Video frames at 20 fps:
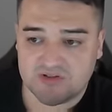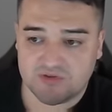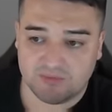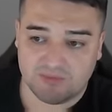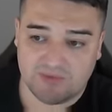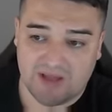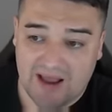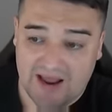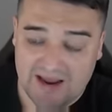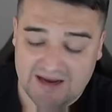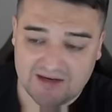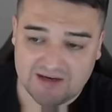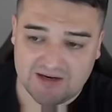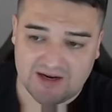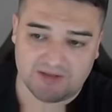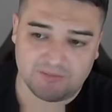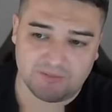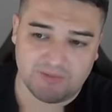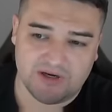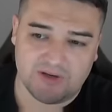Zum
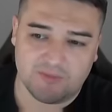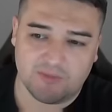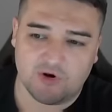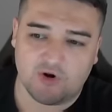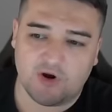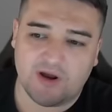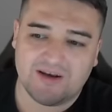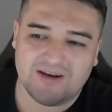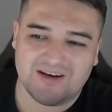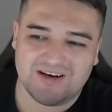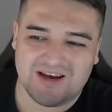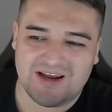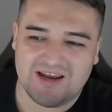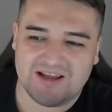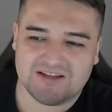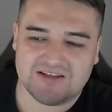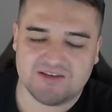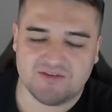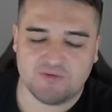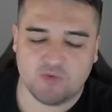einen hat man immer noch eine
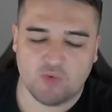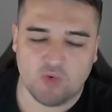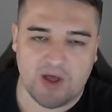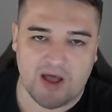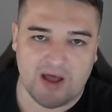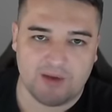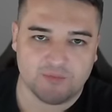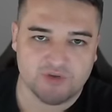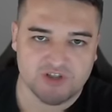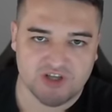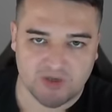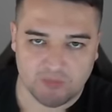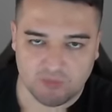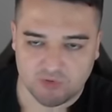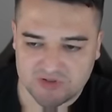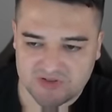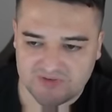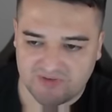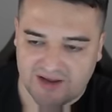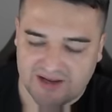relativ hohe
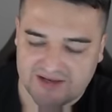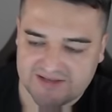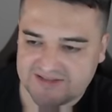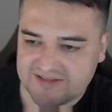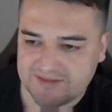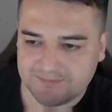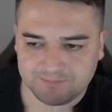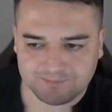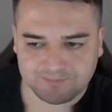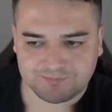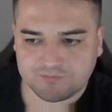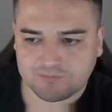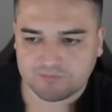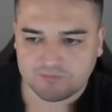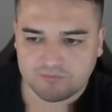Abschreibungsphase,